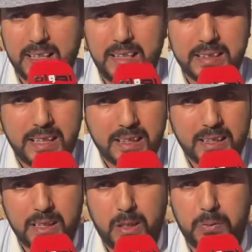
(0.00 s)
حنا
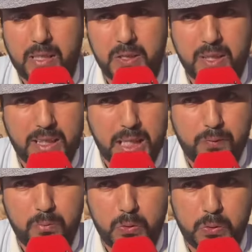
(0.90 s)
تحركنا ودرنا شكايات في
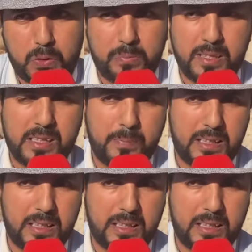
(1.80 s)
الموضوع بالنسبه